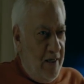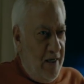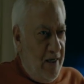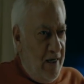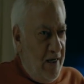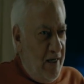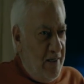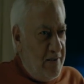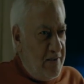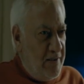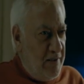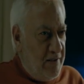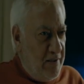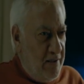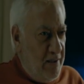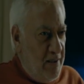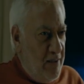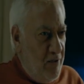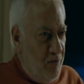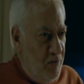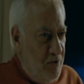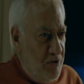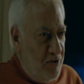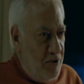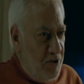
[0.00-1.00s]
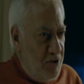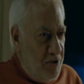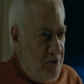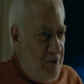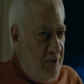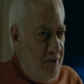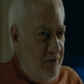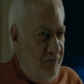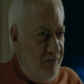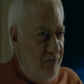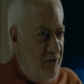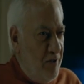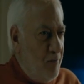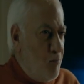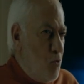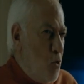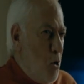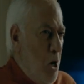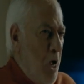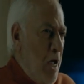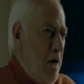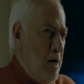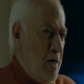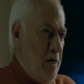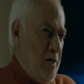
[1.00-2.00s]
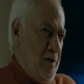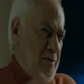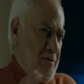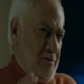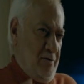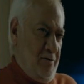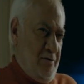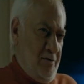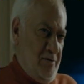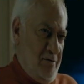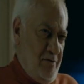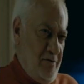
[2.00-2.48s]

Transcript: عايزه تتجوزي شريف لمجرد